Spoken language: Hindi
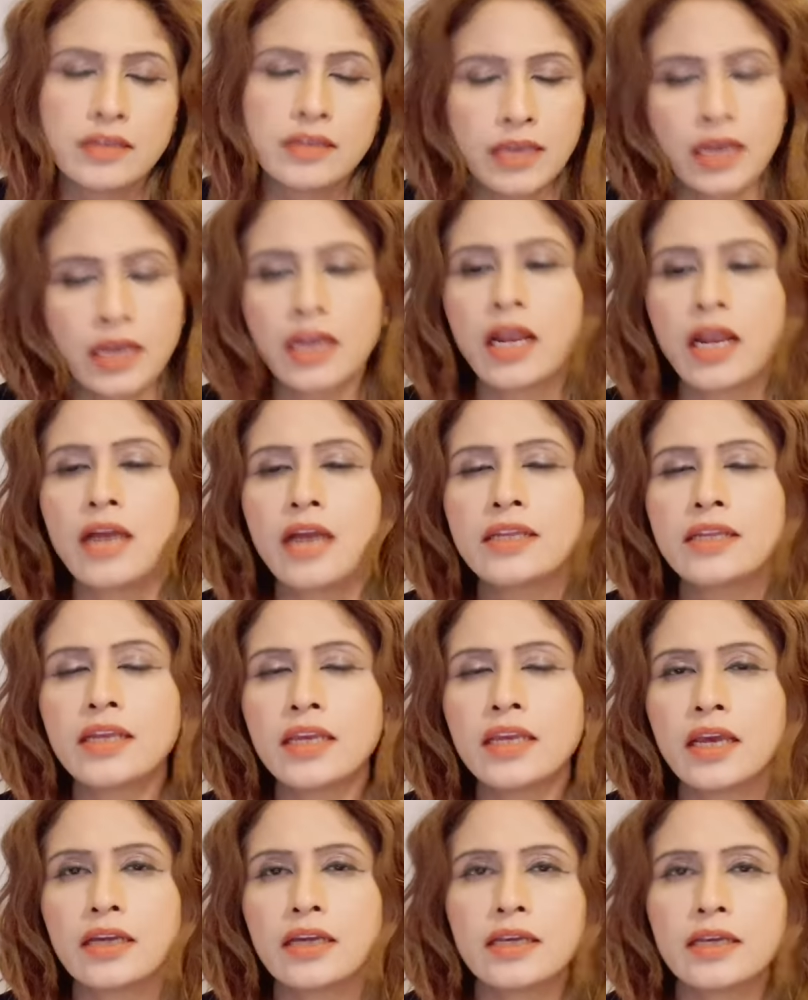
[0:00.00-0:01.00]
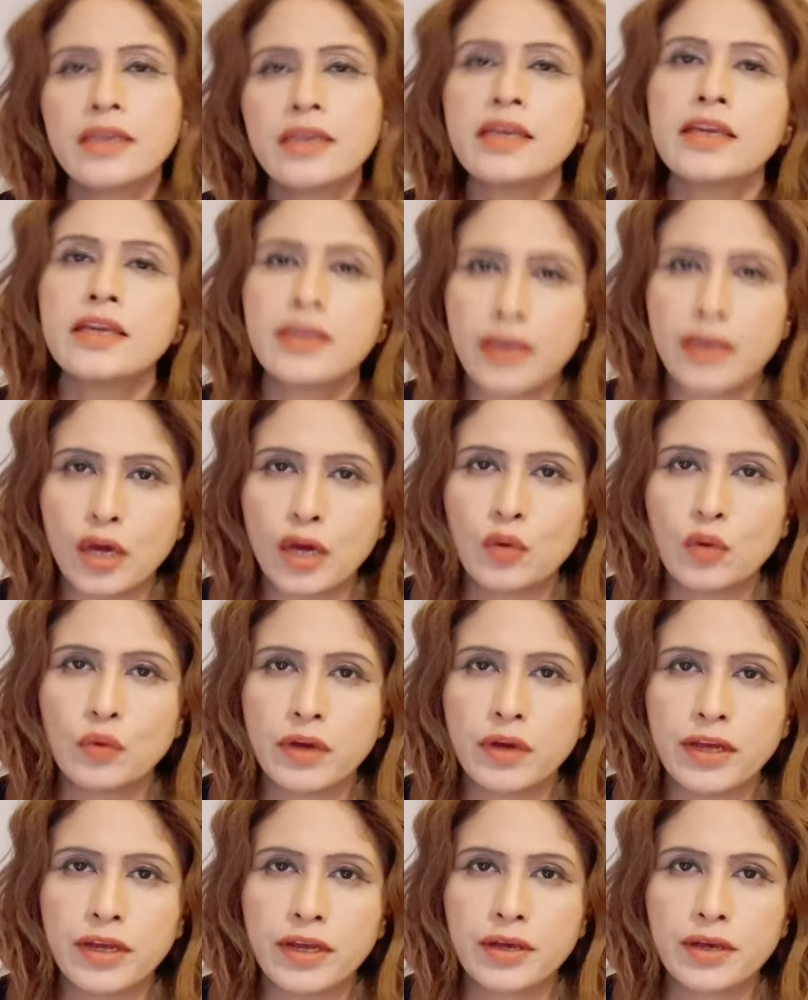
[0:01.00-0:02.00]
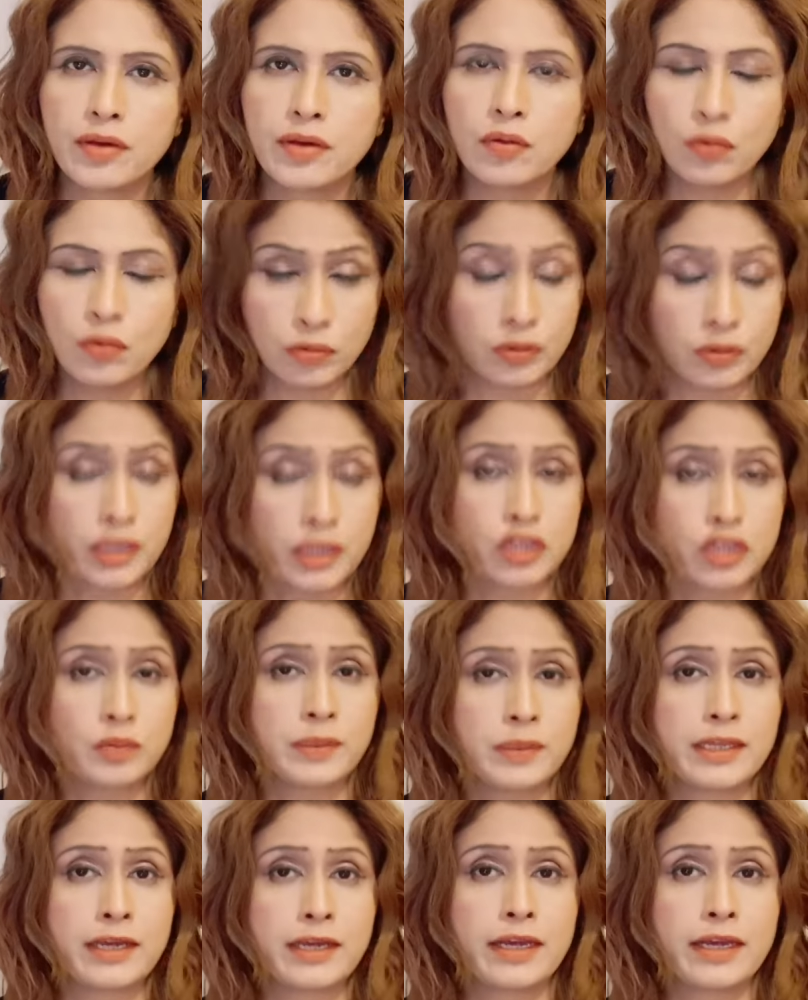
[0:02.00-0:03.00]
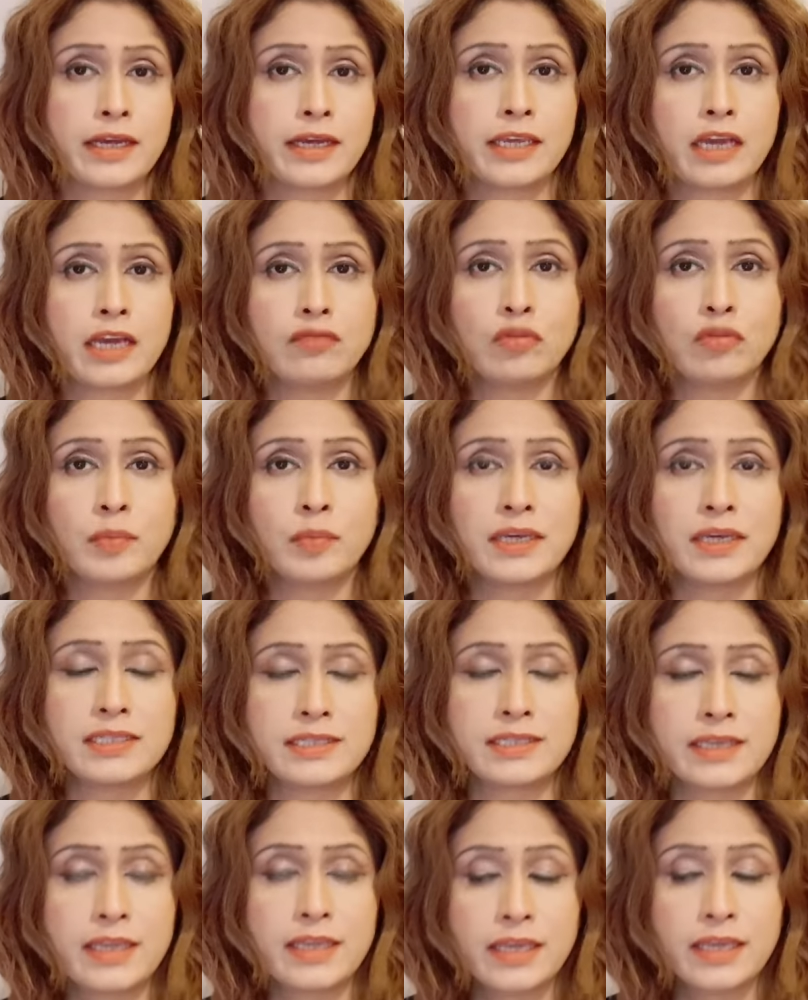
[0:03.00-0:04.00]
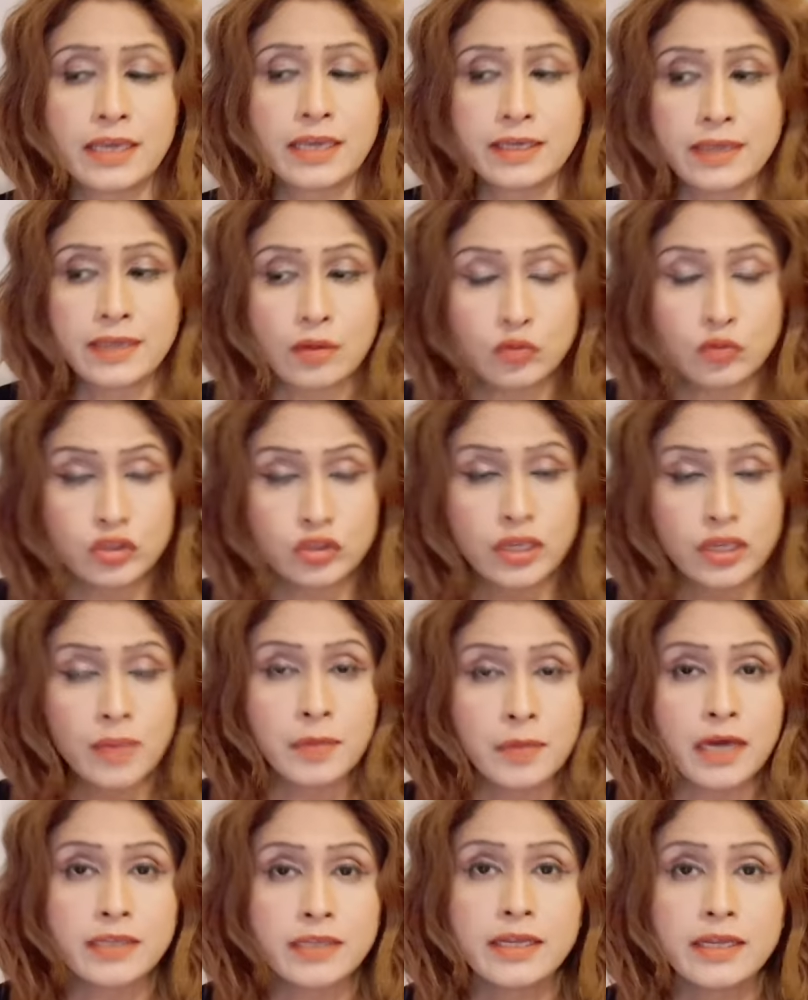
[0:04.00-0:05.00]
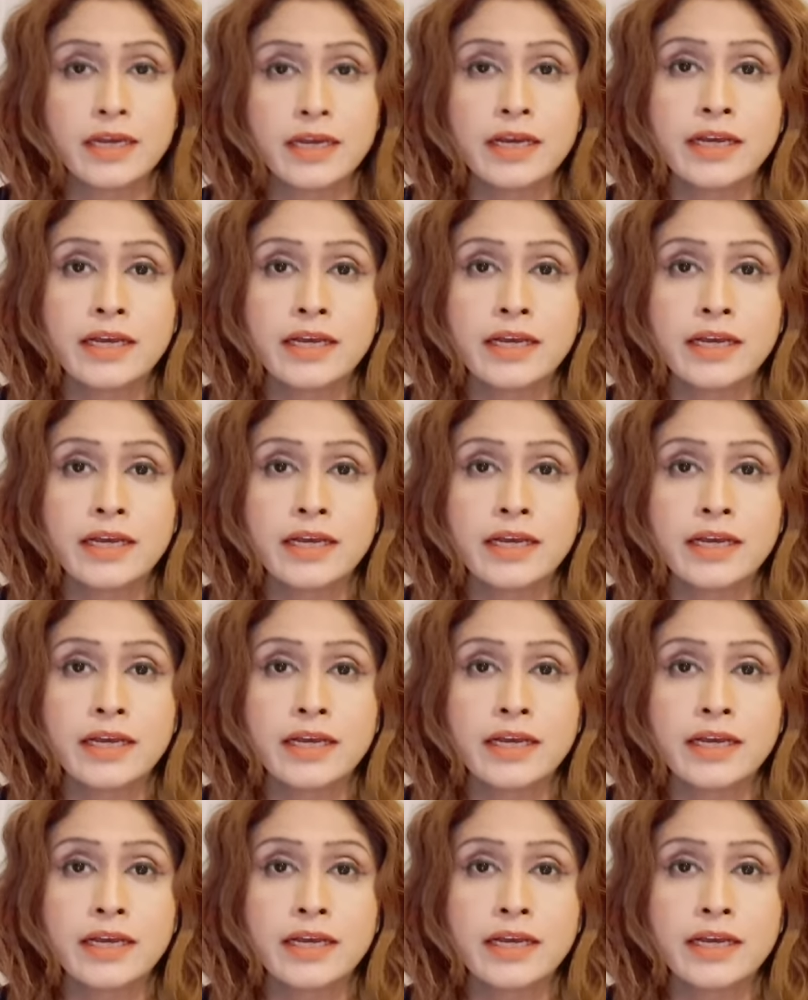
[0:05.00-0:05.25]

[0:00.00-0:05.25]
ये ऐलान किया कि ये क्या हुआ है उन्होंने जो बताया क्या वो बात सही है या उसके बाद